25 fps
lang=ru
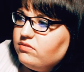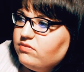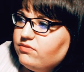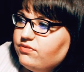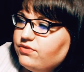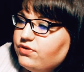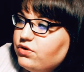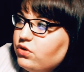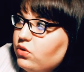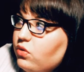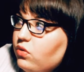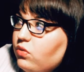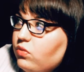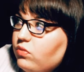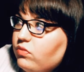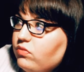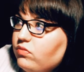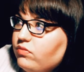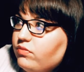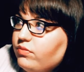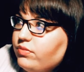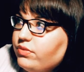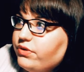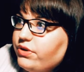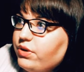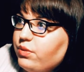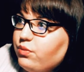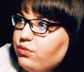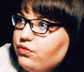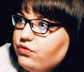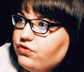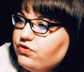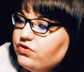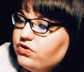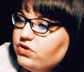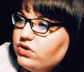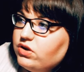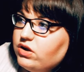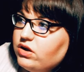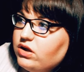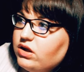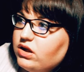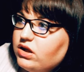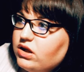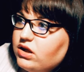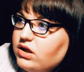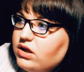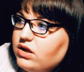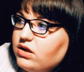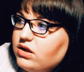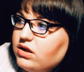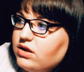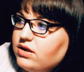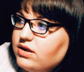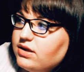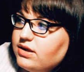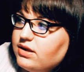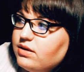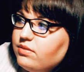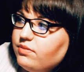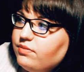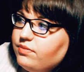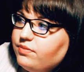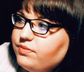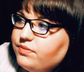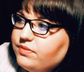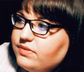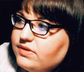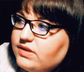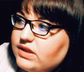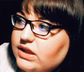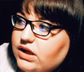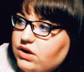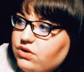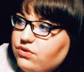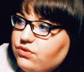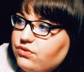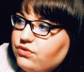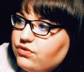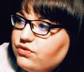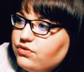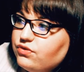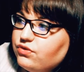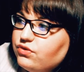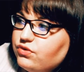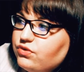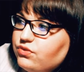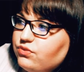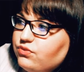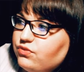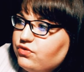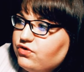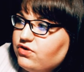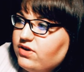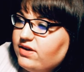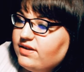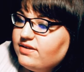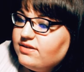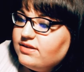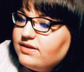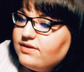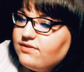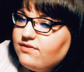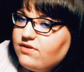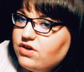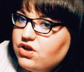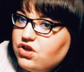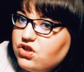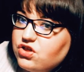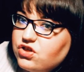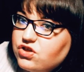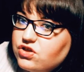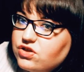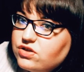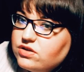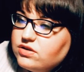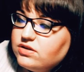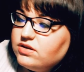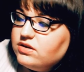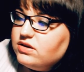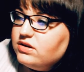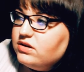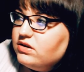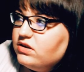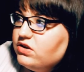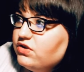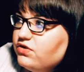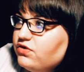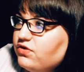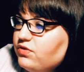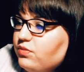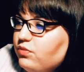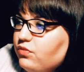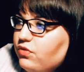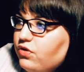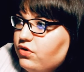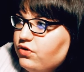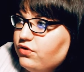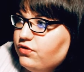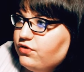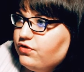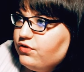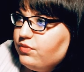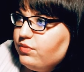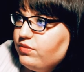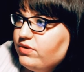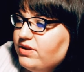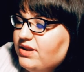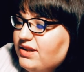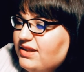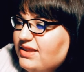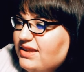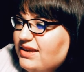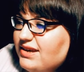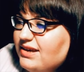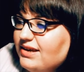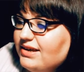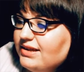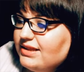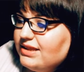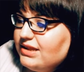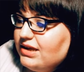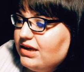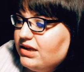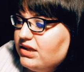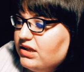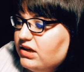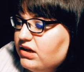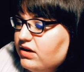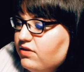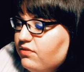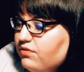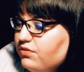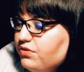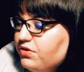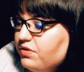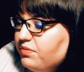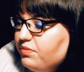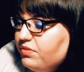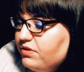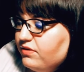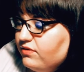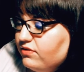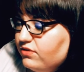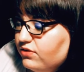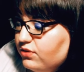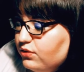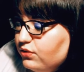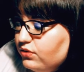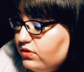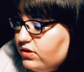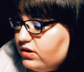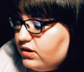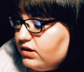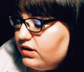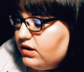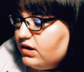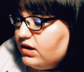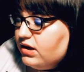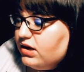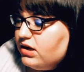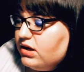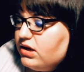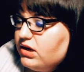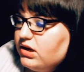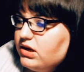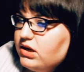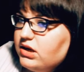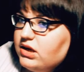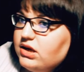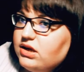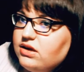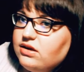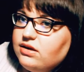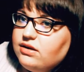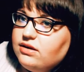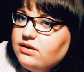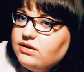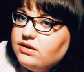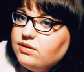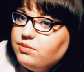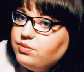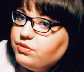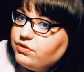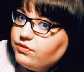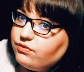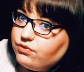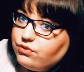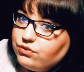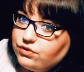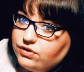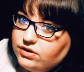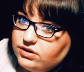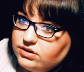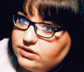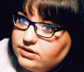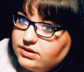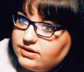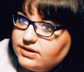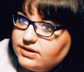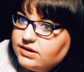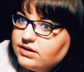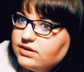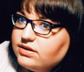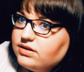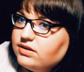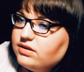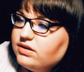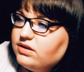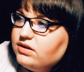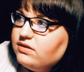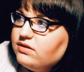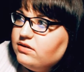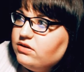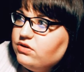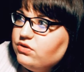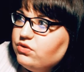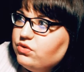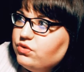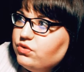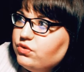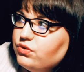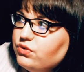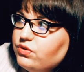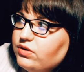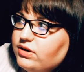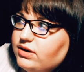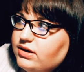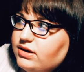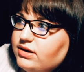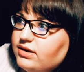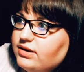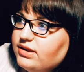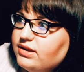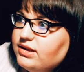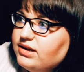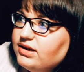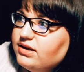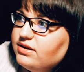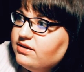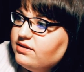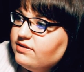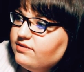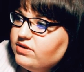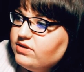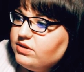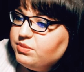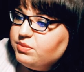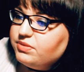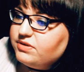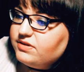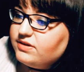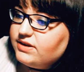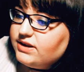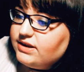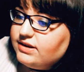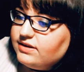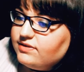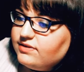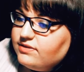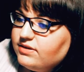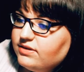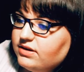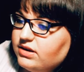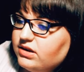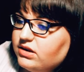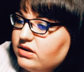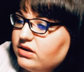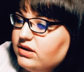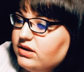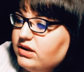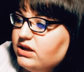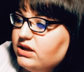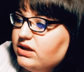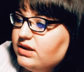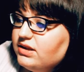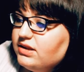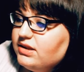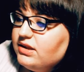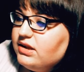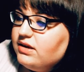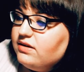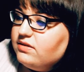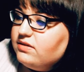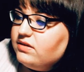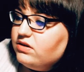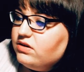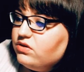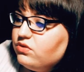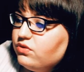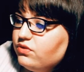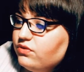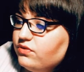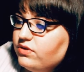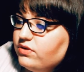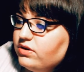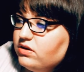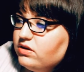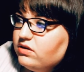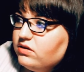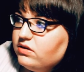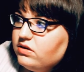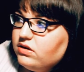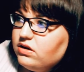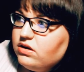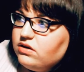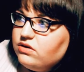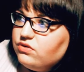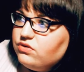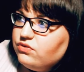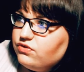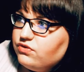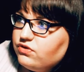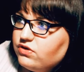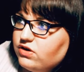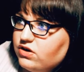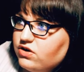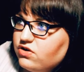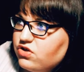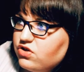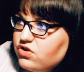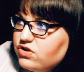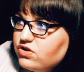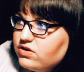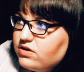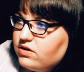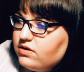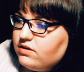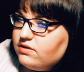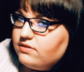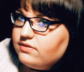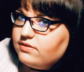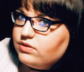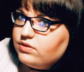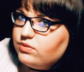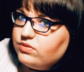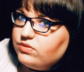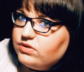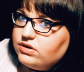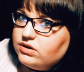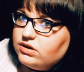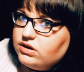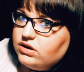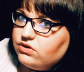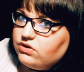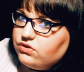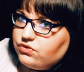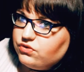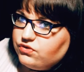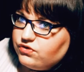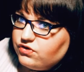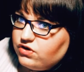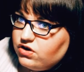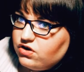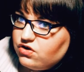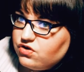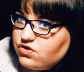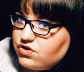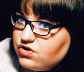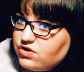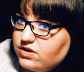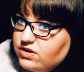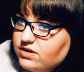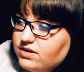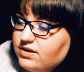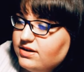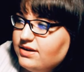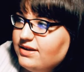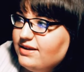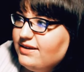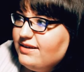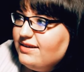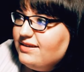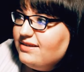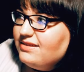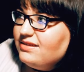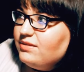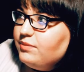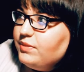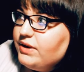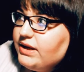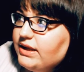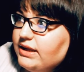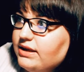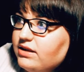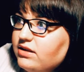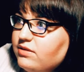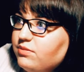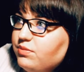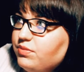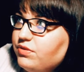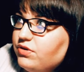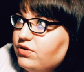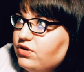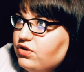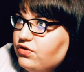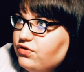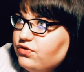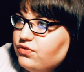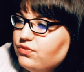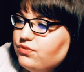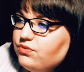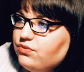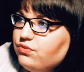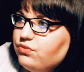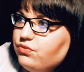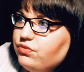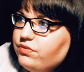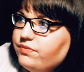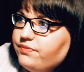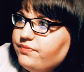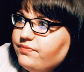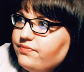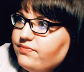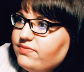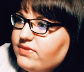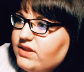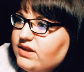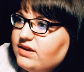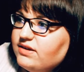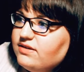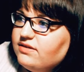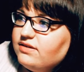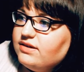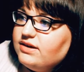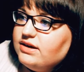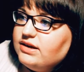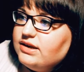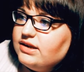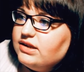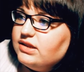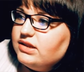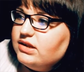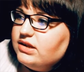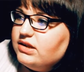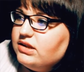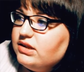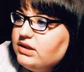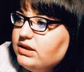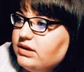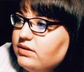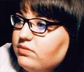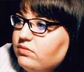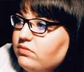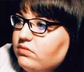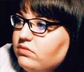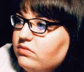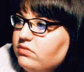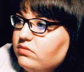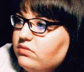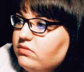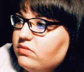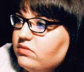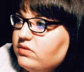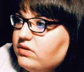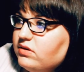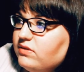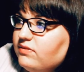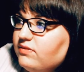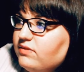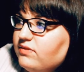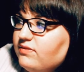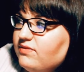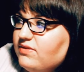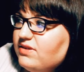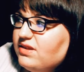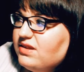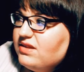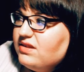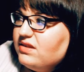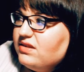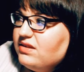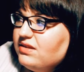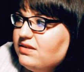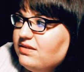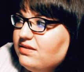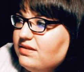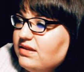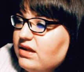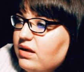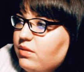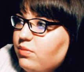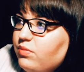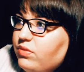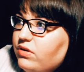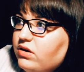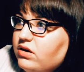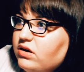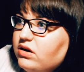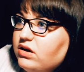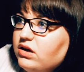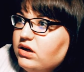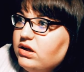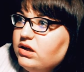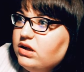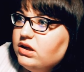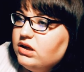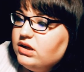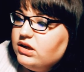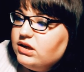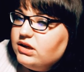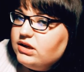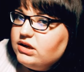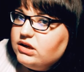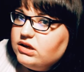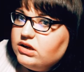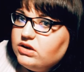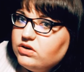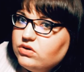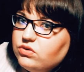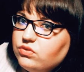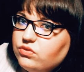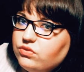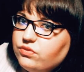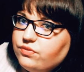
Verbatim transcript: все, потому что я знаю, что это ужасная вещь, ни к чему хорошему она никогда никого не приведет и не приводит, дает только негативные последствия для здоровья, для окружающих, особенно для окружающих. Сама я не приношу секретный дым, весь этот запах, и